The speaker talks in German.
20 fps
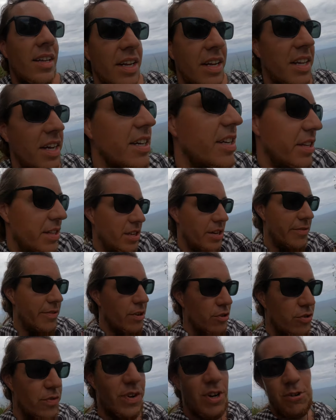Danach geht es
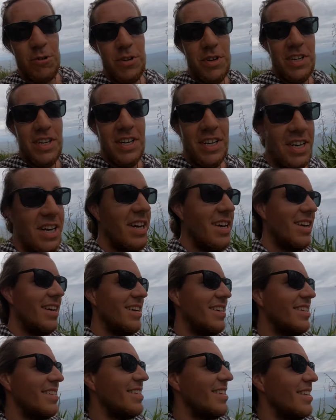einfach auch schon wieder runter.
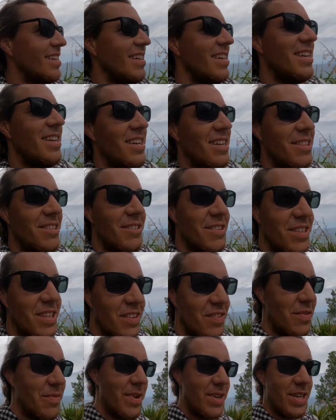So ist
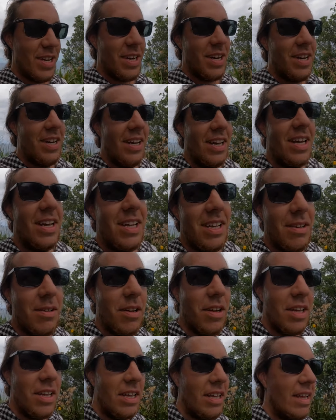das, wenn man hier
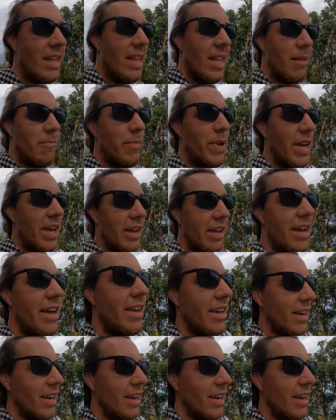Berge